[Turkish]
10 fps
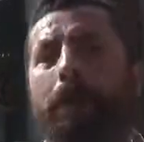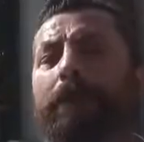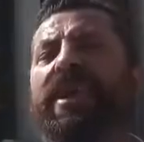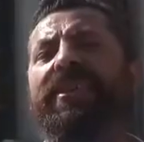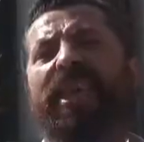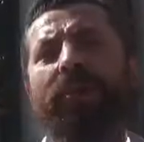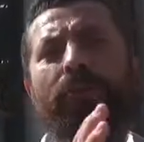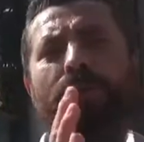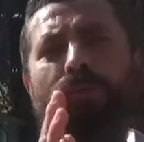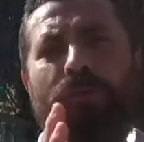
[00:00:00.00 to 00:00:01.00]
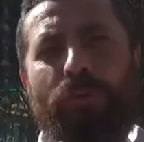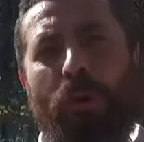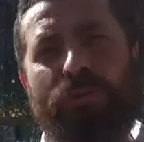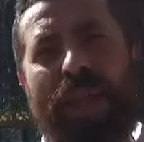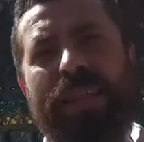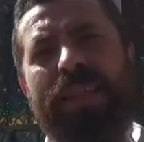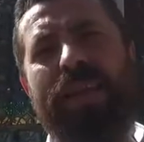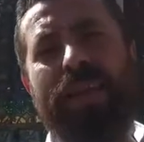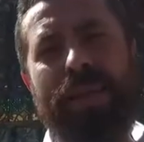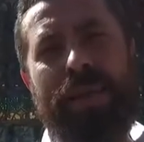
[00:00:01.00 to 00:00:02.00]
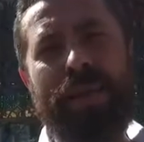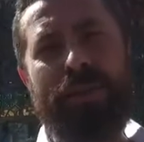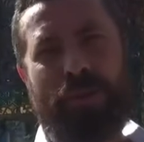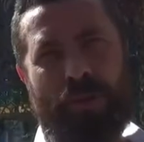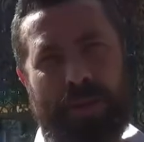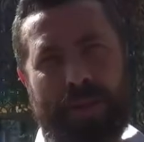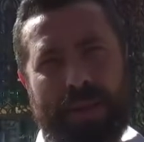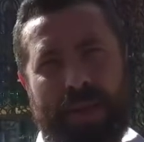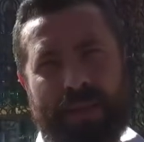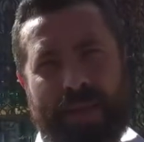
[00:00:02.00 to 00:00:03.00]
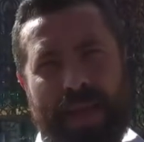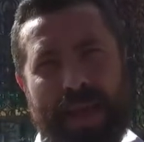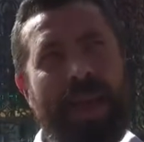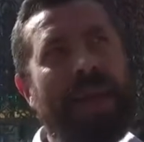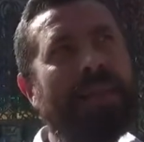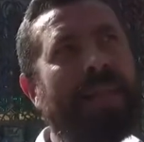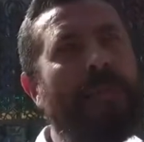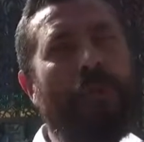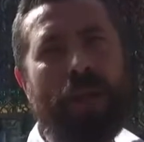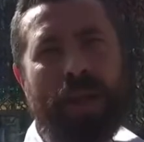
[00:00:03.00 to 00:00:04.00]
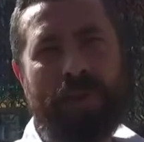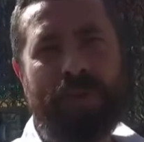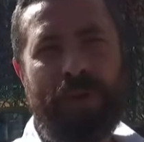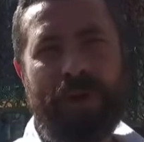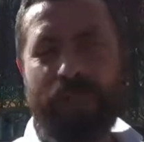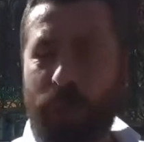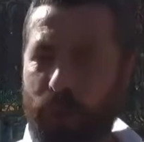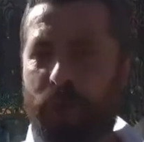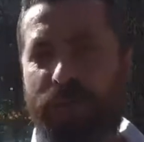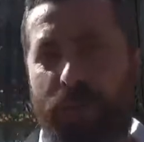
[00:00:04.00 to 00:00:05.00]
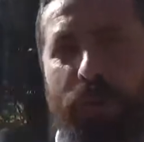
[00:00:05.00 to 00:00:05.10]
1890'lı yılların sonlarında ise tam olarak fotoğrafta